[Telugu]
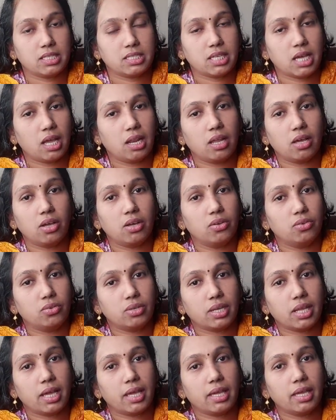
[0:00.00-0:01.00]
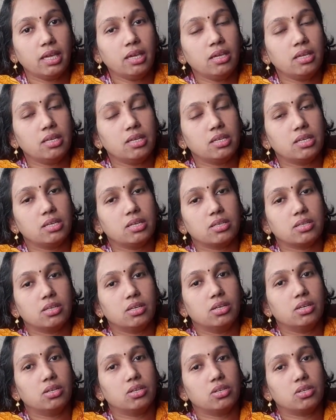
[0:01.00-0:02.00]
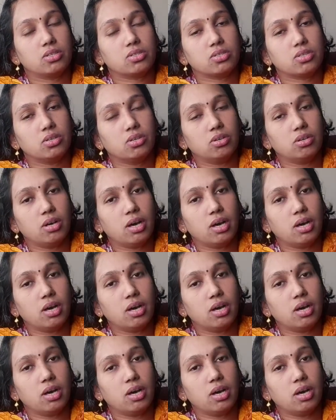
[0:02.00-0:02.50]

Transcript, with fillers: చాలా ఉంటాయి సో